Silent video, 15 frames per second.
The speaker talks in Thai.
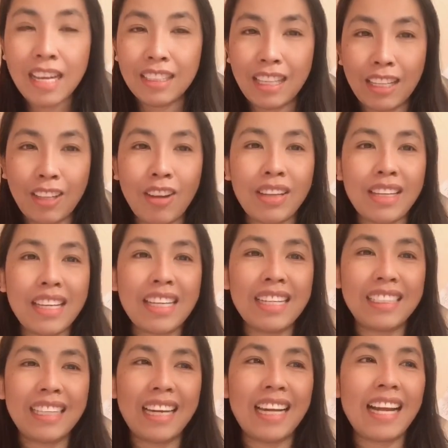แต่ตอนนี้คื
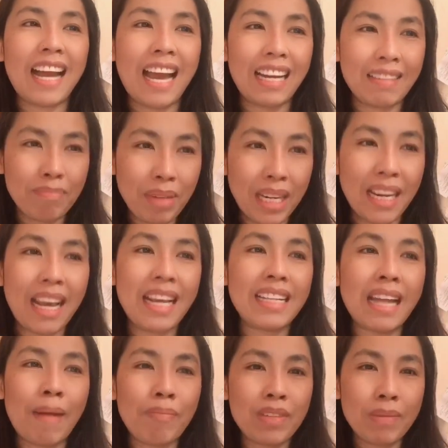อธนาคารเปิดให้
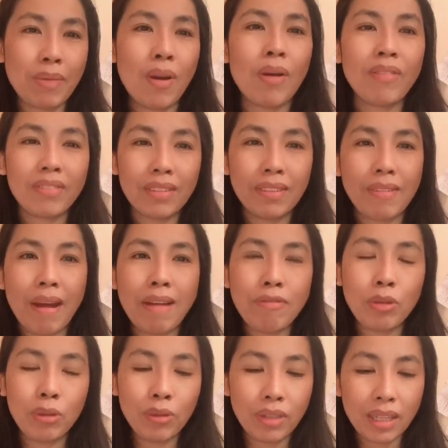ทำเฉพาะ
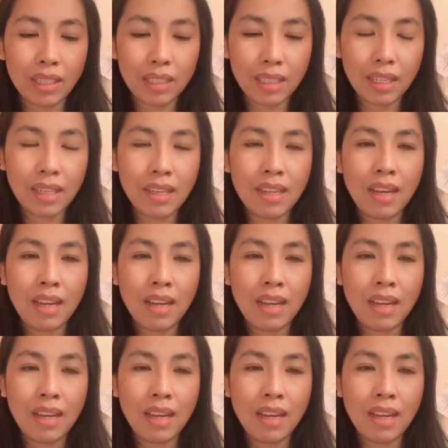drive to ก็คือ